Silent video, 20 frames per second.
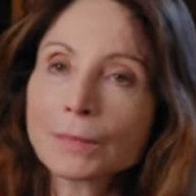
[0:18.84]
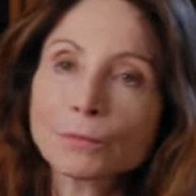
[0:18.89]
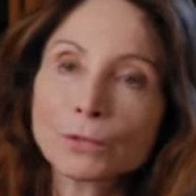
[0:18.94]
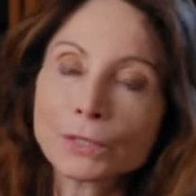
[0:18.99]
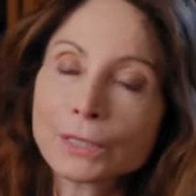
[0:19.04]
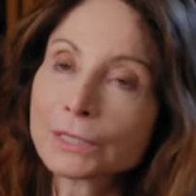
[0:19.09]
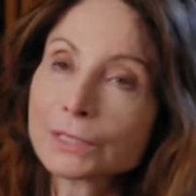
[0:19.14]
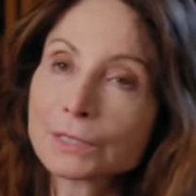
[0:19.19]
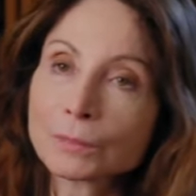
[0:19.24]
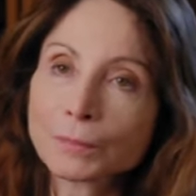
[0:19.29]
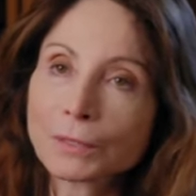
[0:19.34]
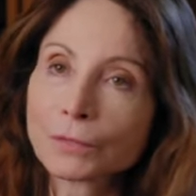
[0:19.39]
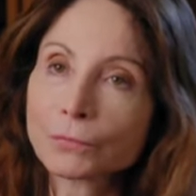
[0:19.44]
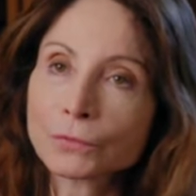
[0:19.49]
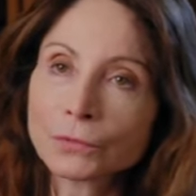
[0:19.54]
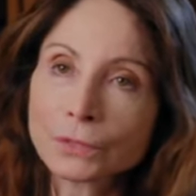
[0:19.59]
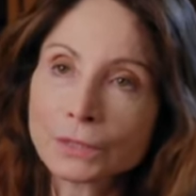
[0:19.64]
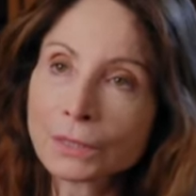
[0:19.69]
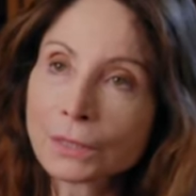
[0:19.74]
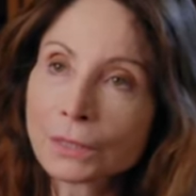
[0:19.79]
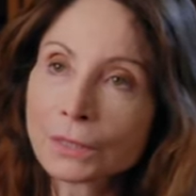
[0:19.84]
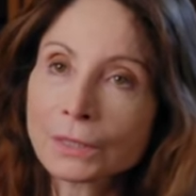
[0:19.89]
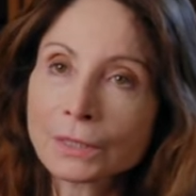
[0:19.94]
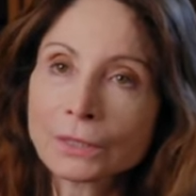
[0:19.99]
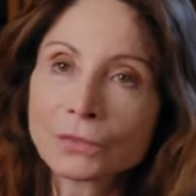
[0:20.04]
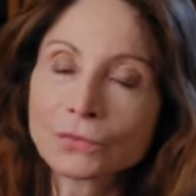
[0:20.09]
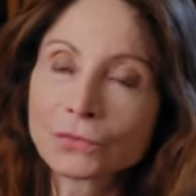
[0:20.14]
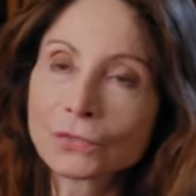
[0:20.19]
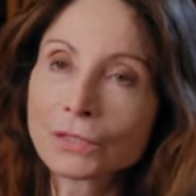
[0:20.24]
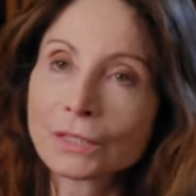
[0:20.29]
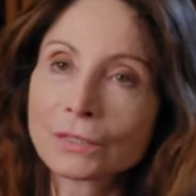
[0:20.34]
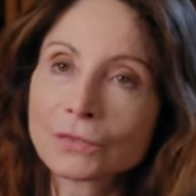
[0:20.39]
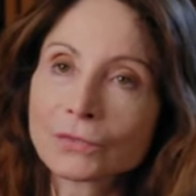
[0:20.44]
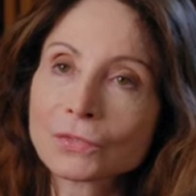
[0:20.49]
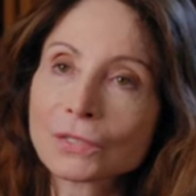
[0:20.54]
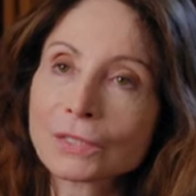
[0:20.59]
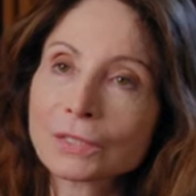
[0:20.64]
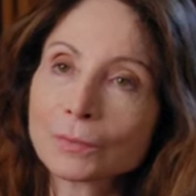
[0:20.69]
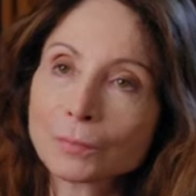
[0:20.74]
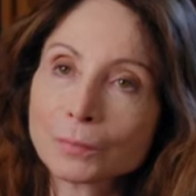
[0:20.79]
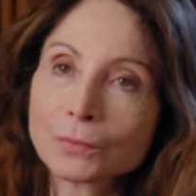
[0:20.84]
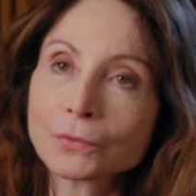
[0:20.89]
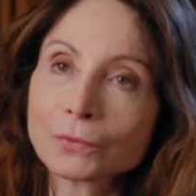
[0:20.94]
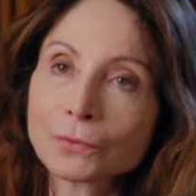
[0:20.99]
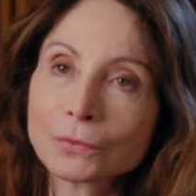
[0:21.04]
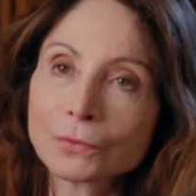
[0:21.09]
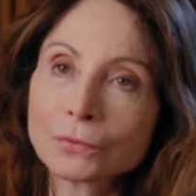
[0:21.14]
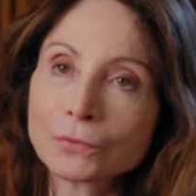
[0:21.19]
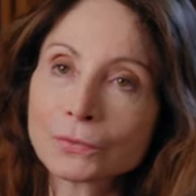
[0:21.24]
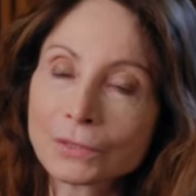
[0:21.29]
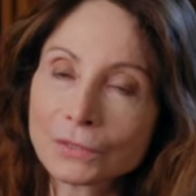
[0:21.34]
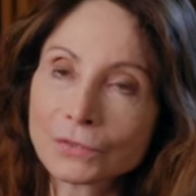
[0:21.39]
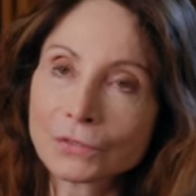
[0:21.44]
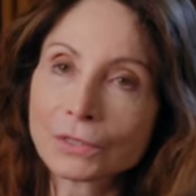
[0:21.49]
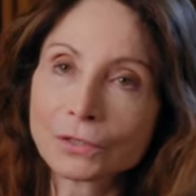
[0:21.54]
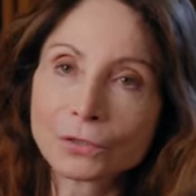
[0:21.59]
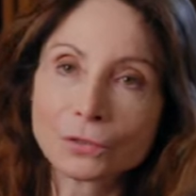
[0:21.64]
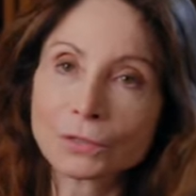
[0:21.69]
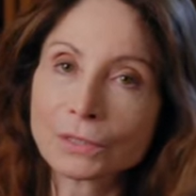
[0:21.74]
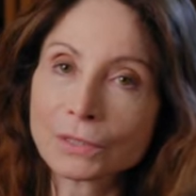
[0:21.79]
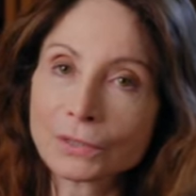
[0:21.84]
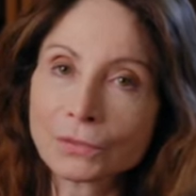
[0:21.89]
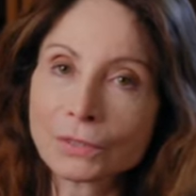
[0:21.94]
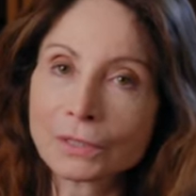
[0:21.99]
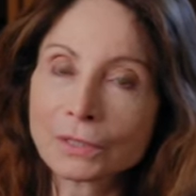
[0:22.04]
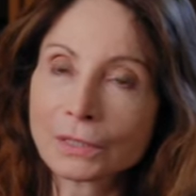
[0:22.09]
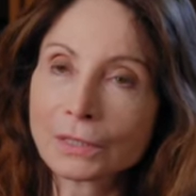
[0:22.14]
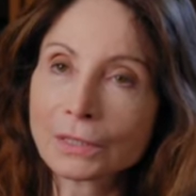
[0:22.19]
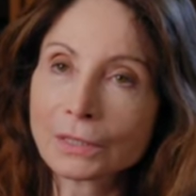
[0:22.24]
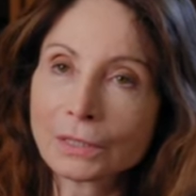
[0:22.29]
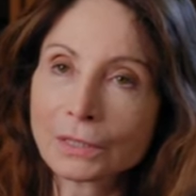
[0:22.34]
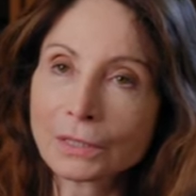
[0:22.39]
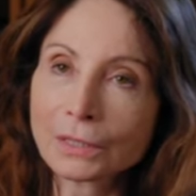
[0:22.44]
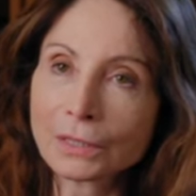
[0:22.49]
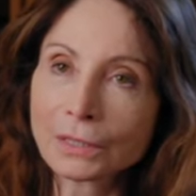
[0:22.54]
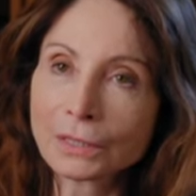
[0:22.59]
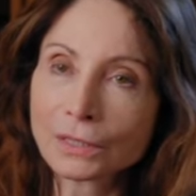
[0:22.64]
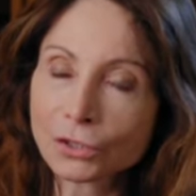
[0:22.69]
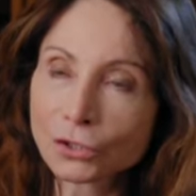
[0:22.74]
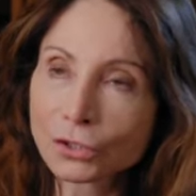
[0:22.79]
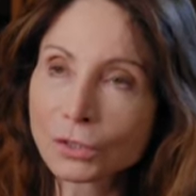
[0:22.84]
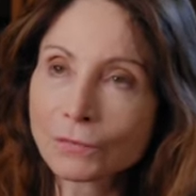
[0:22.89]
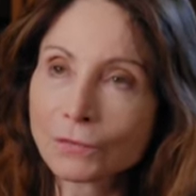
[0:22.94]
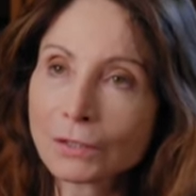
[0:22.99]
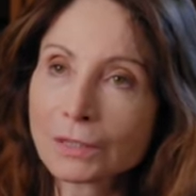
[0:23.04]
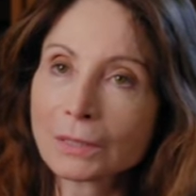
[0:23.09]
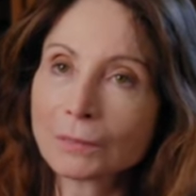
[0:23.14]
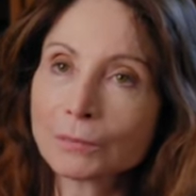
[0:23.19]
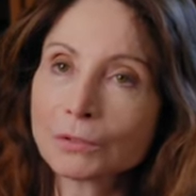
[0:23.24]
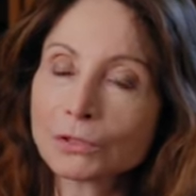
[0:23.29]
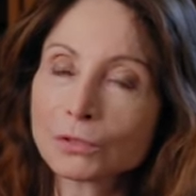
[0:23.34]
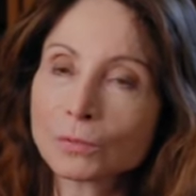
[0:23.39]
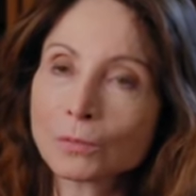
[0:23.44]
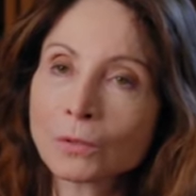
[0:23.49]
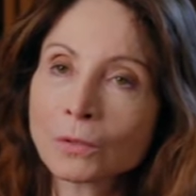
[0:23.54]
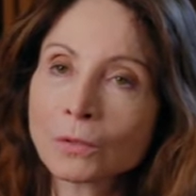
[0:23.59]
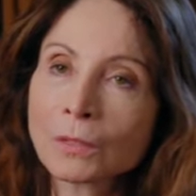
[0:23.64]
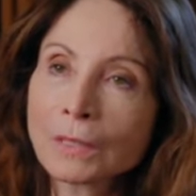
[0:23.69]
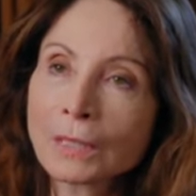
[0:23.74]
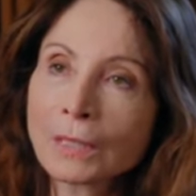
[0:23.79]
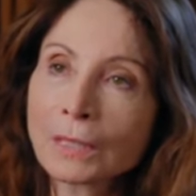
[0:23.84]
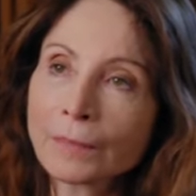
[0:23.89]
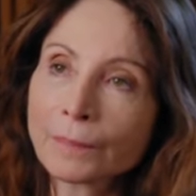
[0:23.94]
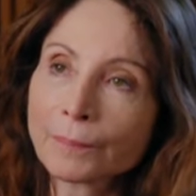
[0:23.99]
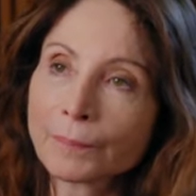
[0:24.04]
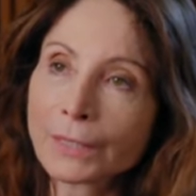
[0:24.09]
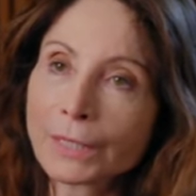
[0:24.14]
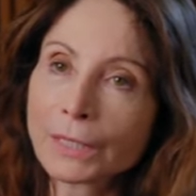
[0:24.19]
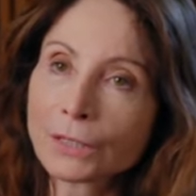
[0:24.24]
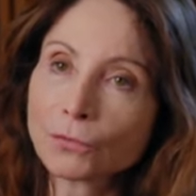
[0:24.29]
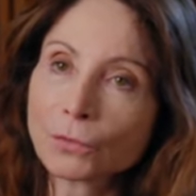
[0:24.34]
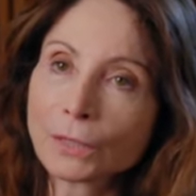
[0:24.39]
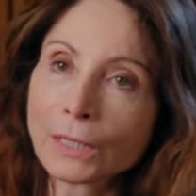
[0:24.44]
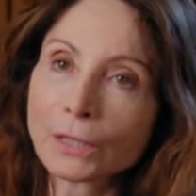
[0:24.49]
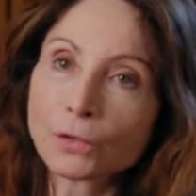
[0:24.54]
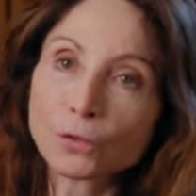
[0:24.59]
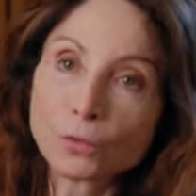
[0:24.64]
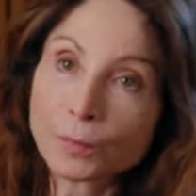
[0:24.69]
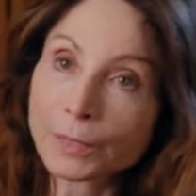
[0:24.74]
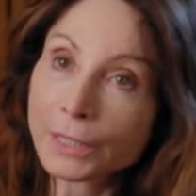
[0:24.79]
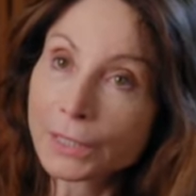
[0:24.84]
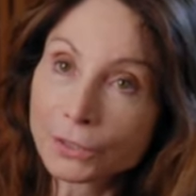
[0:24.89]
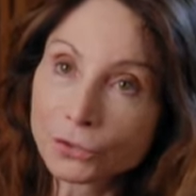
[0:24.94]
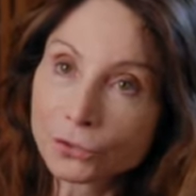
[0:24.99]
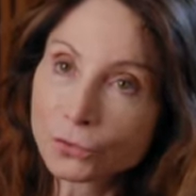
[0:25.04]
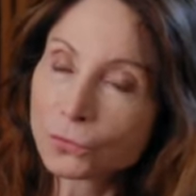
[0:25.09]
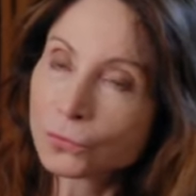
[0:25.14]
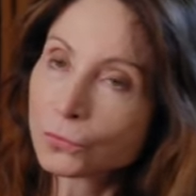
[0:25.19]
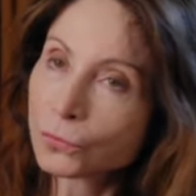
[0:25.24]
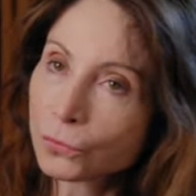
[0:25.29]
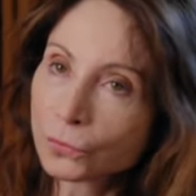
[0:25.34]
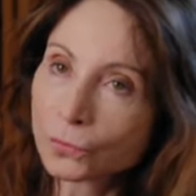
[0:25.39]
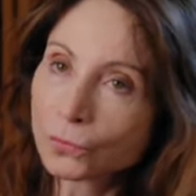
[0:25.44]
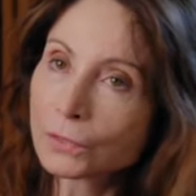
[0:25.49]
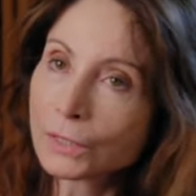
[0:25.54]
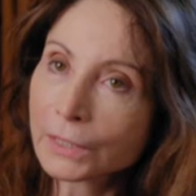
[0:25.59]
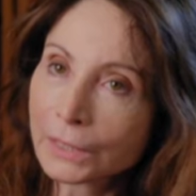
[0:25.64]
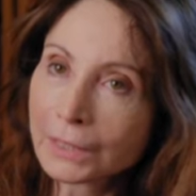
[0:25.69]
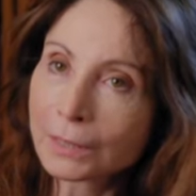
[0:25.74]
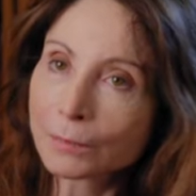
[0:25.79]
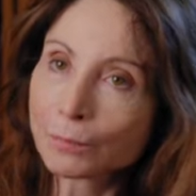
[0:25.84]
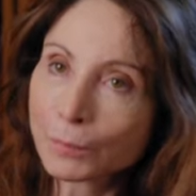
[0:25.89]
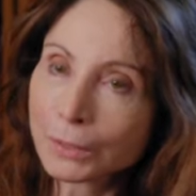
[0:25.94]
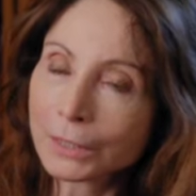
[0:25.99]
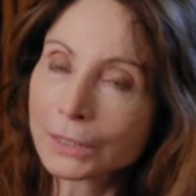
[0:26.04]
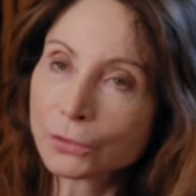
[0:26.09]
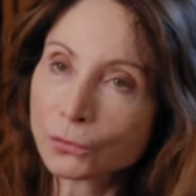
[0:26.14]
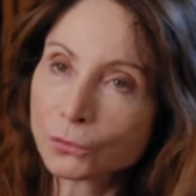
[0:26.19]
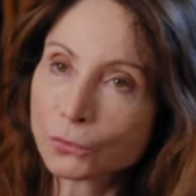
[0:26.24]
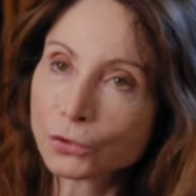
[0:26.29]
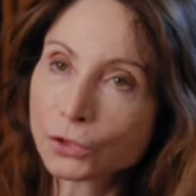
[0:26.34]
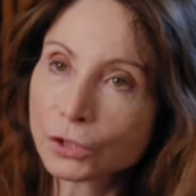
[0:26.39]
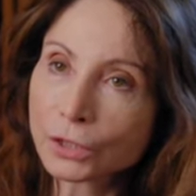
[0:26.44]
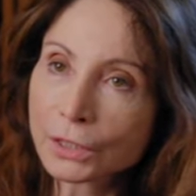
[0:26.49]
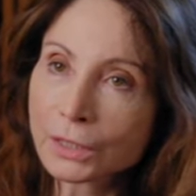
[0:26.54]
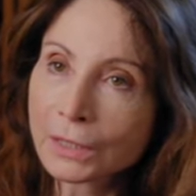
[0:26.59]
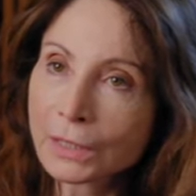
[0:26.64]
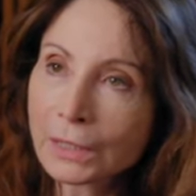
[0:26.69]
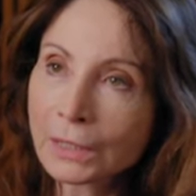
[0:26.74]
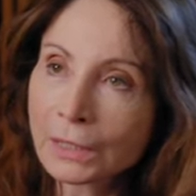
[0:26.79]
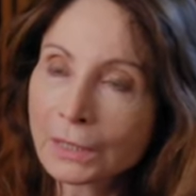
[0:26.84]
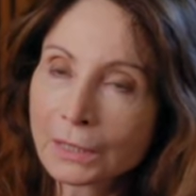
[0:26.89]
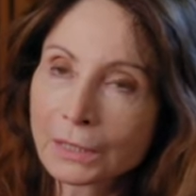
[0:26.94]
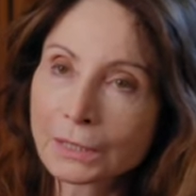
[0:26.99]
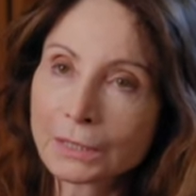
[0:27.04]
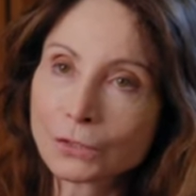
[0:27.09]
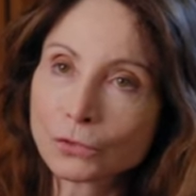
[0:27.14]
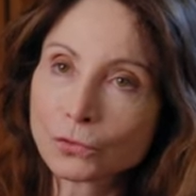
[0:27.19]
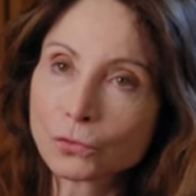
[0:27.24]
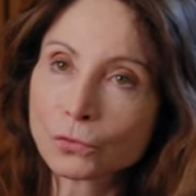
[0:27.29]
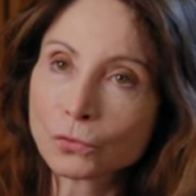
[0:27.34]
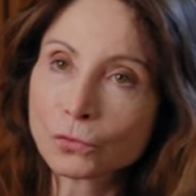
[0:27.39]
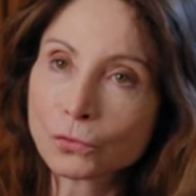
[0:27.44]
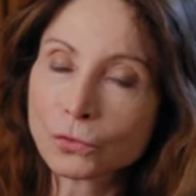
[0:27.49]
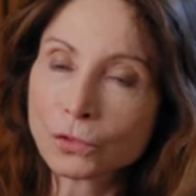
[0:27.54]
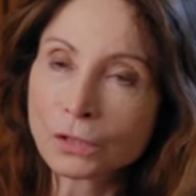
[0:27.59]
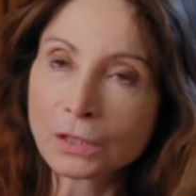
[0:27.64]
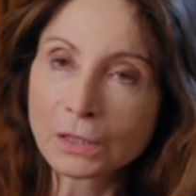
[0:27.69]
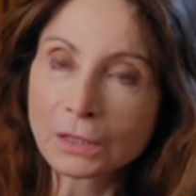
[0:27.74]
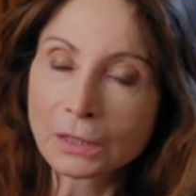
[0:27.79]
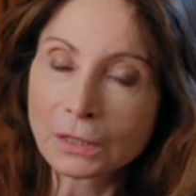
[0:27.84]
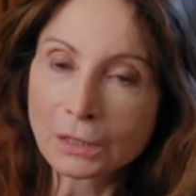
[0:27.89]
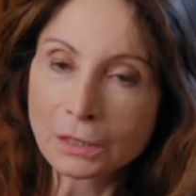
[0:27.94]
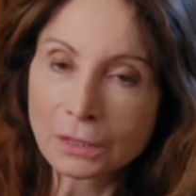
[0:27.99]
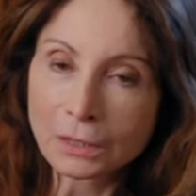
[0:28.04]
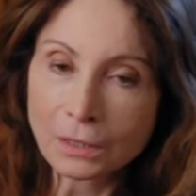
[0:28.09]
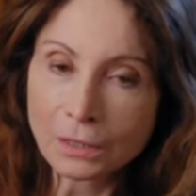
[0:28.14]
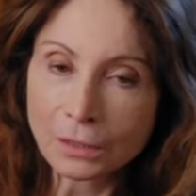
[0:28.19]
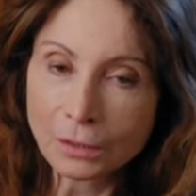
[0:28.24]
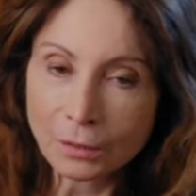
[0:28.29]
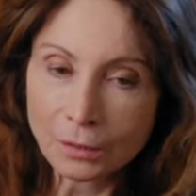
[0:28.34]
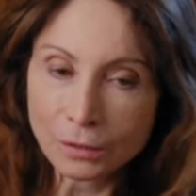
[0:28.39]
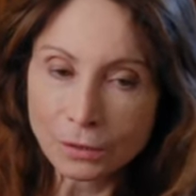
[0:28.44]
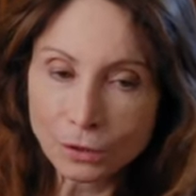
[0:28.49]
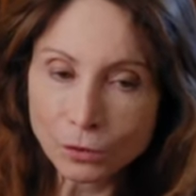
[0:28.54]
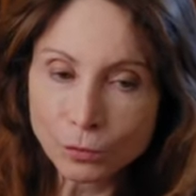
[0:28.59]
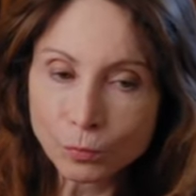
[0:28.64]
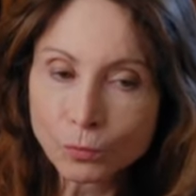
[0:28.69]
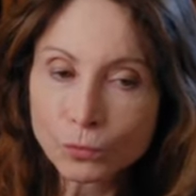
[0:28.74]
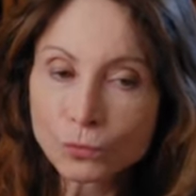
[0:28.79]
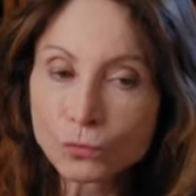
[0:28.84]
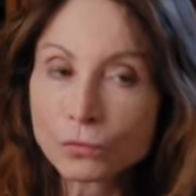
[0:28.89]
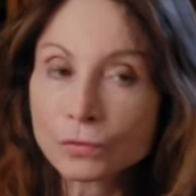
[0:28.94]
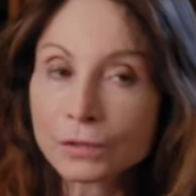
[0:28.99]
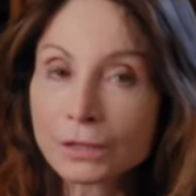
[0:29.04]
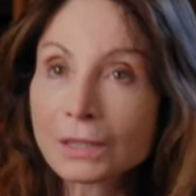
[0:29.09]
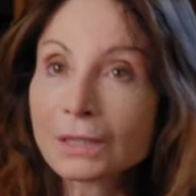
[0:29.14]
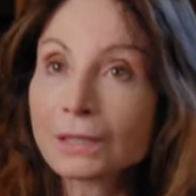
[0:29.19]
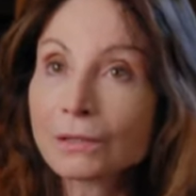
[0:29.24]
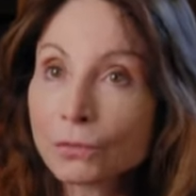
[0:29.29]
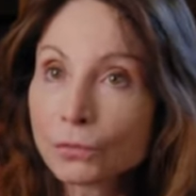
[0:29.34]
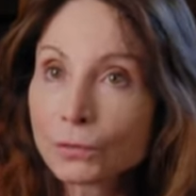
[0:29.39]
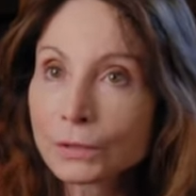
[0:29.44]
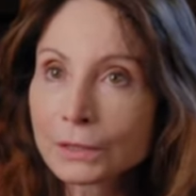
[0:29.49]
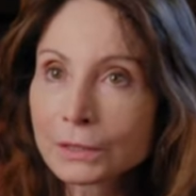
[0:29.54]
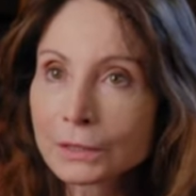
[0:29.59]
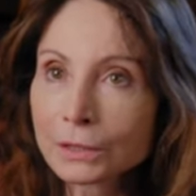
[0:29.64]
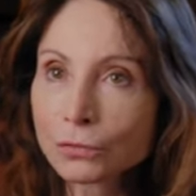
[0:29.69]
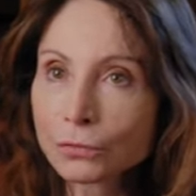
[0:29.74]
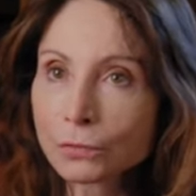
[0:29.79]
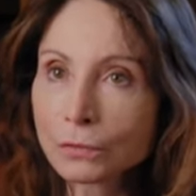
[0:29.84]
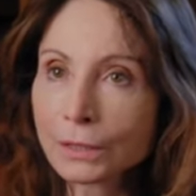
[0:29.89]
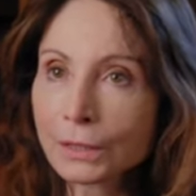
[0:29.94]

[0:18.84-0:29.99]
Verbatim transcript: moyens d'y parvenir, ça, dépend des écoles et des, et des chefs d'établissement et de la coopération de toute l'équipe pédagogique qui, qui, disposent d'une très grande attitude